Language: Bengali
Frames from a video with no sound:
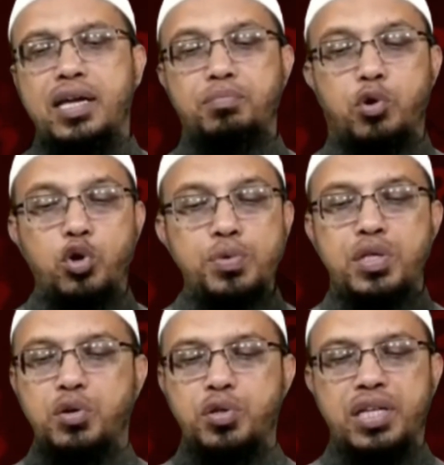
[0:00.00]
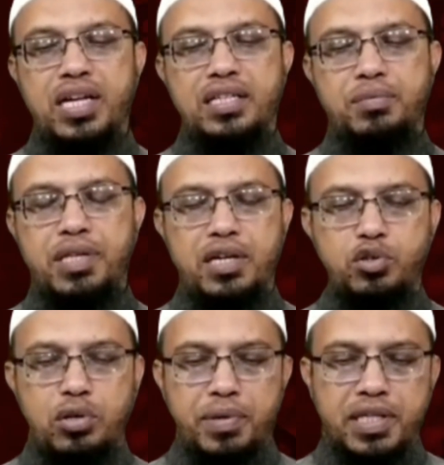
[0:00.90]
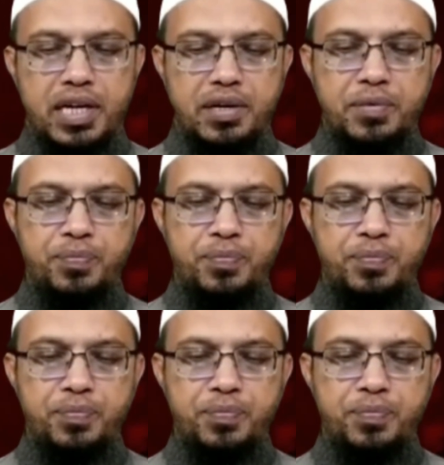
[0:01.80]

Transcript: এর বহুবিধ ক্ষতি আছে বিধায় একজন ইমানদার